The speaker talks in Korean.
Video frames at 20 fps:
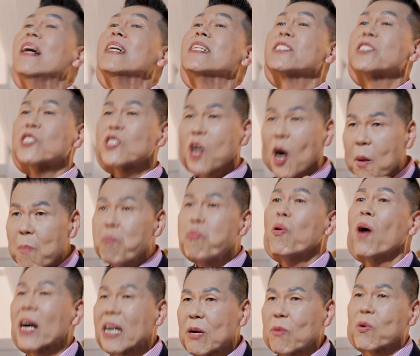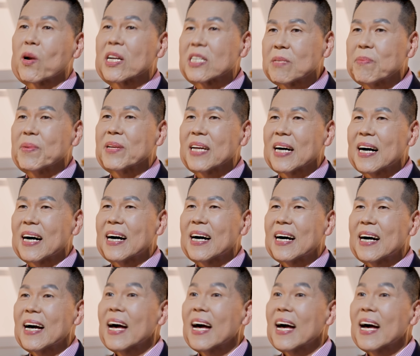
선포하기 원하십니다.